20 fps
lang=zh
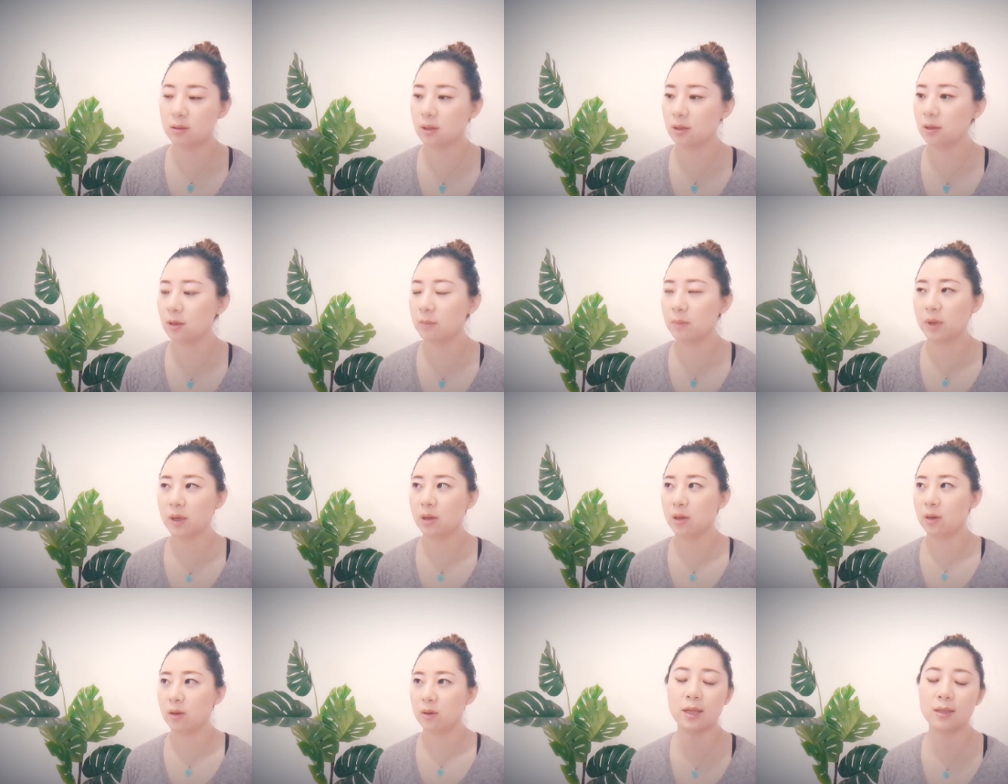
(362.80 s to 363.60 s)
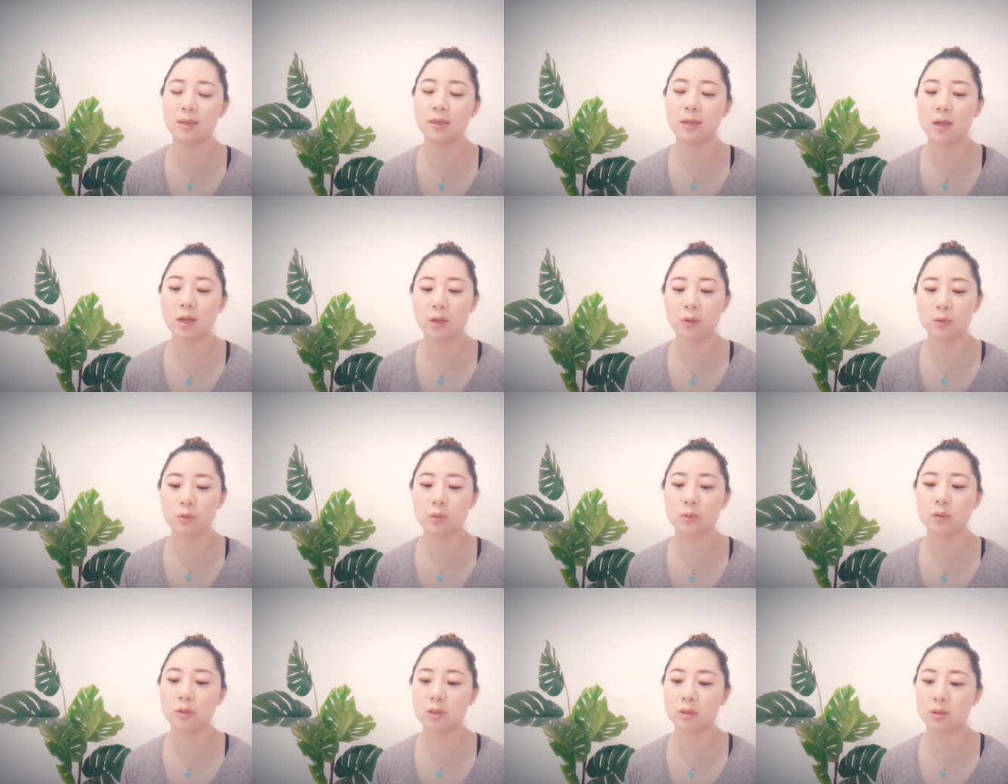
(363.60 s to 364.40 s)
实真的没有连
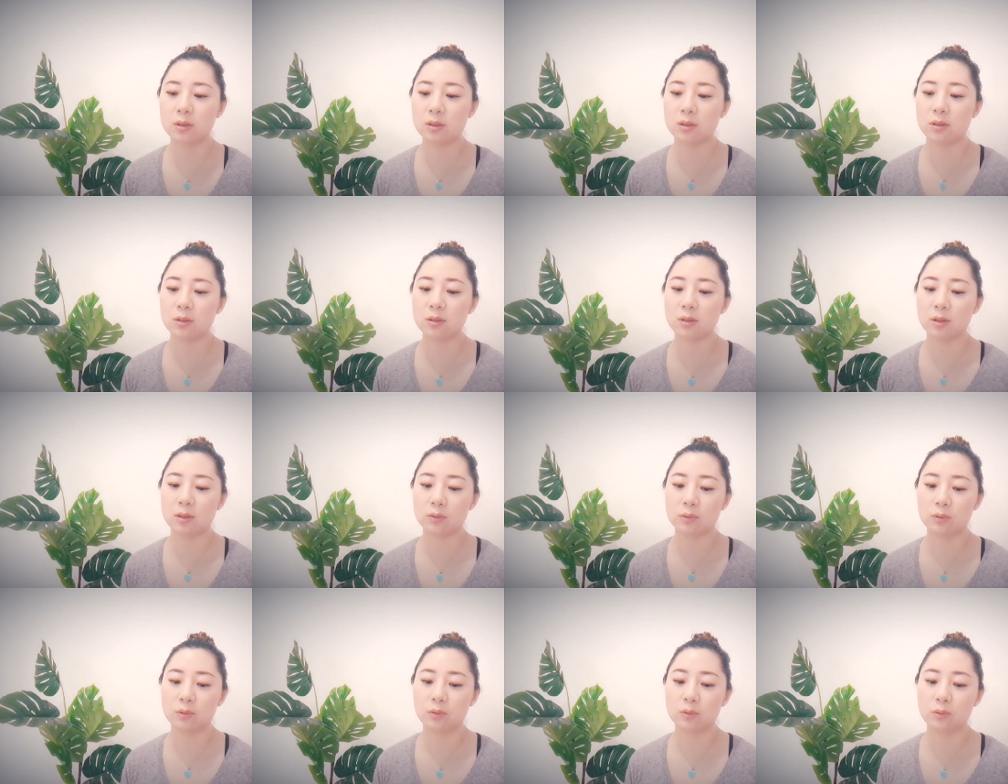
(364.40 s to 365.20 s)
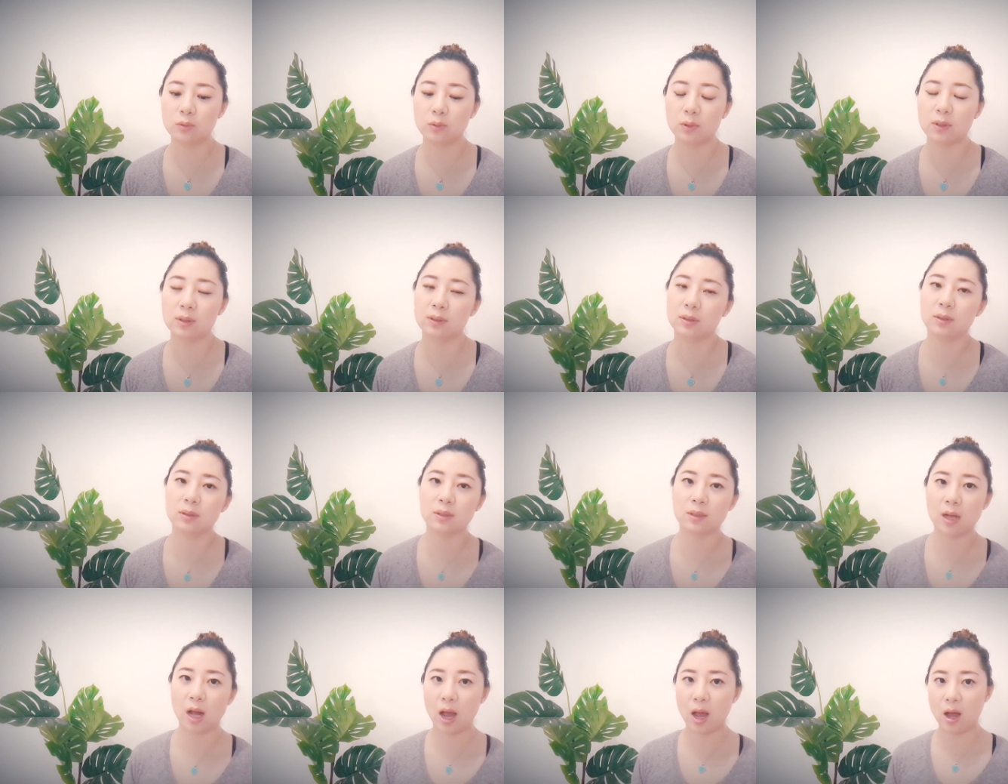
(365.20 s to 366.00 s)
去支持你去做你自
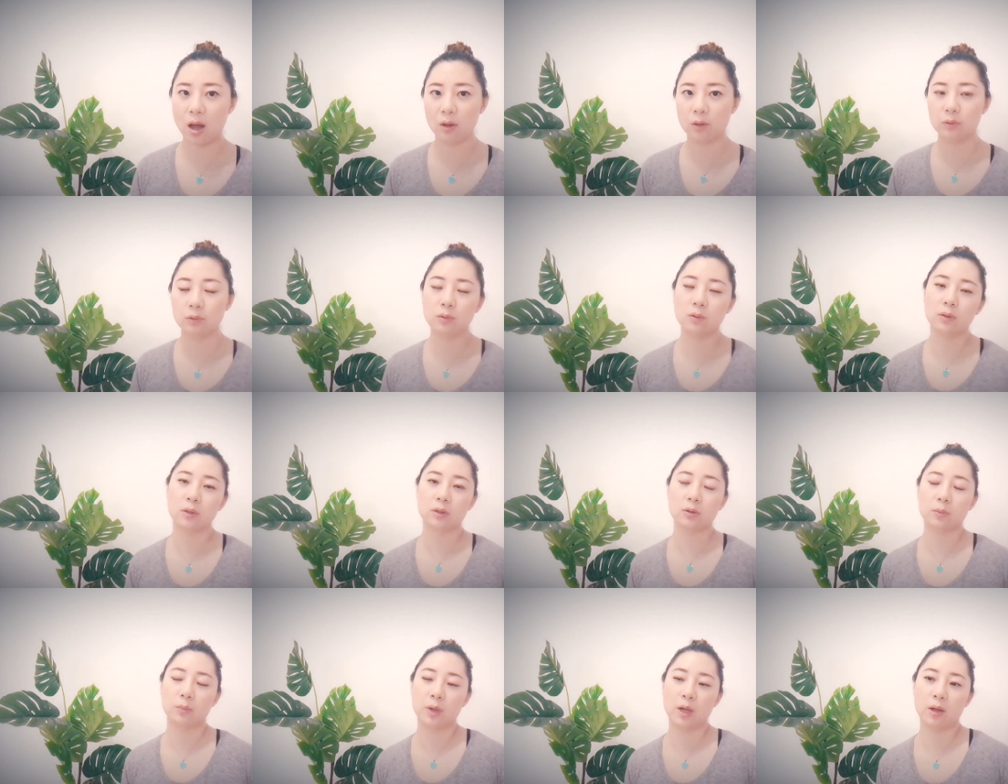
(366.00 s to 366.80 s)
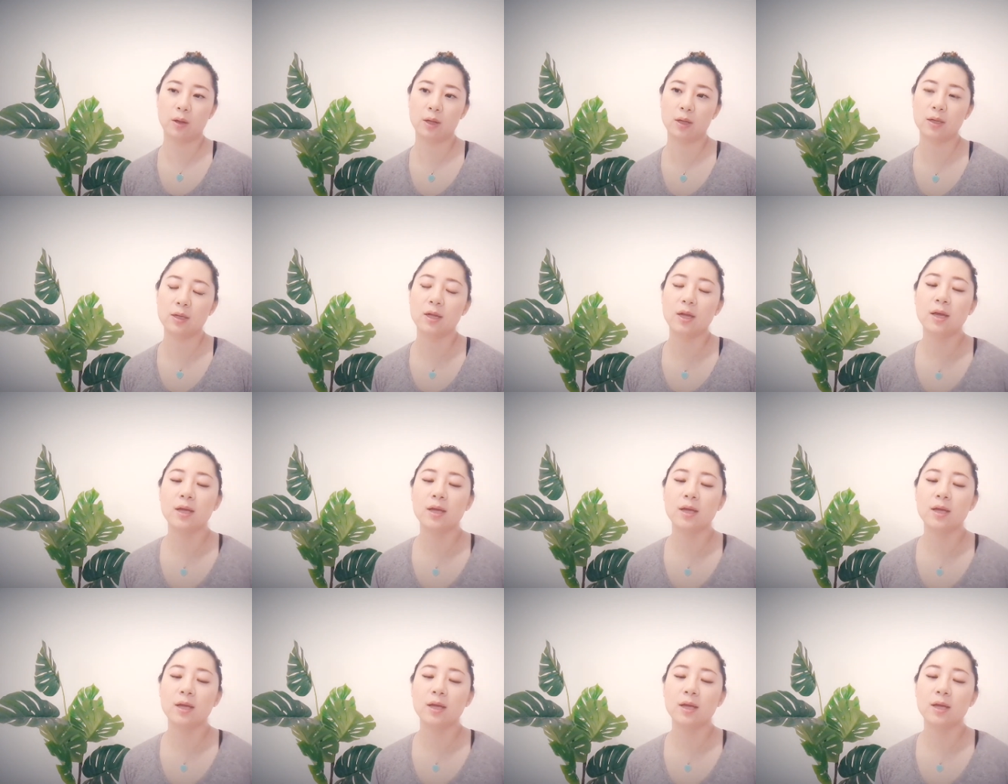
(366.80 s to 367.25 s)
己的爱好的动力都没有了。